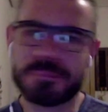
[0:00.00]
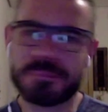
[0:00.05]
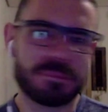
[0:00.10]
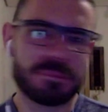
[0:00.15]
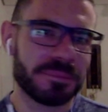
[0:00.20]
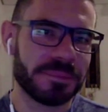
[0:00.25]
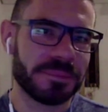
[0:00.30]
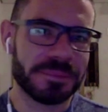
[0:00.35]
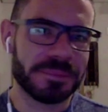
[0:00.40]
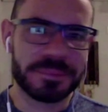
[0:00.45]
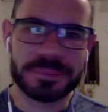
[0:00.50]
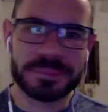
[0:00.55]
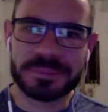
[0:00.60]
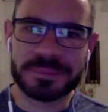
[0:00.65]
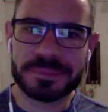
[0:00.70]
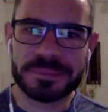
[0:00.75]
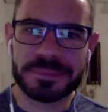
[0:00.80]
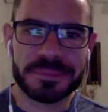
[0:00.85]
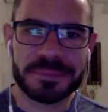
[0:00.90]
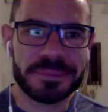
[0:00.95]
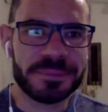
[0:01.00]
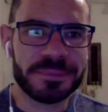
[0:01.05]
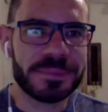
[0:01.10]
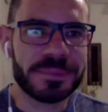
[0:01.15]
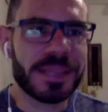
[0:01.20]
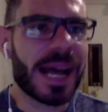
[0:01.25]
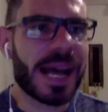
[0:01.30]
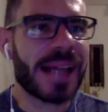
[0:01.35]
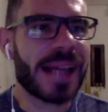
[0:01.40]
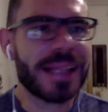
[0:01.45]
uhum
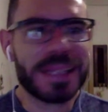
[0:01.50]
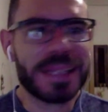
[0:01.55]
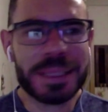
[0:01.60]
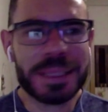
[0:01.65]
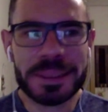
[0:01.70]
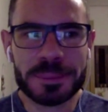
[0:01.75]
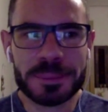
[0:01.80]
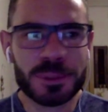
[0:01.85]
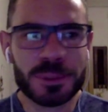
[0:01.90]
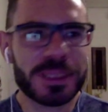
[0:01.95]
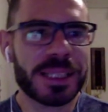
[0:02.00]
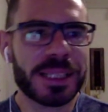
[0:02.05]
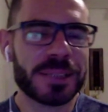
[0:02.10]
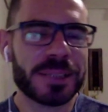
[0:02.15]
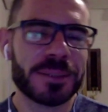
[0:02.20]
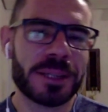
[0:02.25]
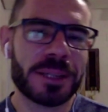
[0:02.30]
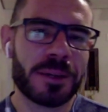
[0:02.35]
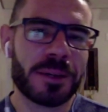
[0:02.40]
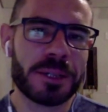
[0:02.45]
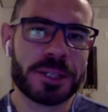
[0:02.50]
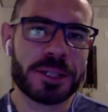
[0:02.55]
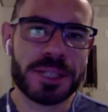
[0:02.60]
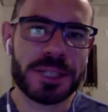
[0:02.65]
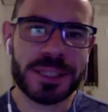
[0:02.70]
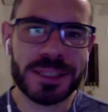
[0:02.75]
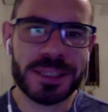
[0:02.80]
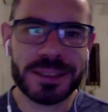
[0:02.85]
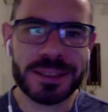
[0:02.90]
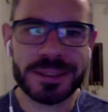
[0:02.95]
nada mudando na
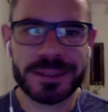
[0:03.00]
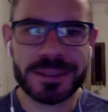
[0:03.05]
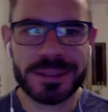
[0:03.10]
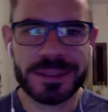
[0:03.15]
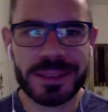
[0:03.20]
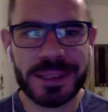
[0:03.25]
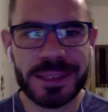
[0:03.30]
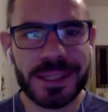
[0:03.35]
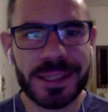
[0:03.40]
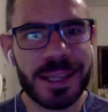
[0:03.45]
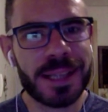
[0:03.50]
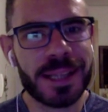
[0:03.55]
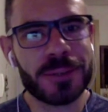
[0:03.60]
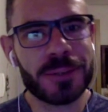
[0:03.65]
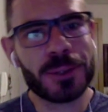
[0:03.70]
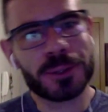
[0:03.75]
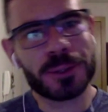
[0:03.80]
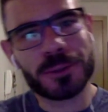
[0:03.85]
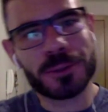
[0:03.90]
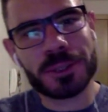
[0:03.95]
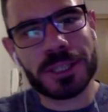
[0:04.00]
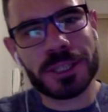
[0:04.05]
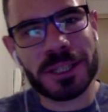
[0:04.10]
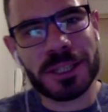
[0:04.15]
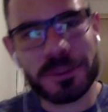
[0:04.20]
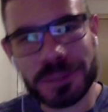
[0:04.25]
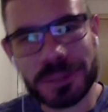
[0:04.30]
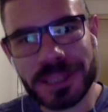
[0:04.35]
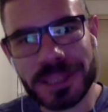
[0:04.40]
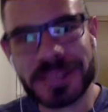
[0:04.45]
rotina. E aí no outro dia
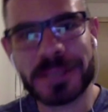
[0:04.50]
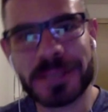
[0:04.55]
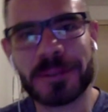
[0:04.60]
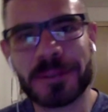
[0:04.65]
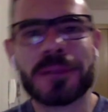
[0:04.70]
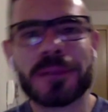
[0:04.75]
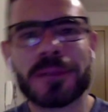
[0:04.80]
aconteceu o que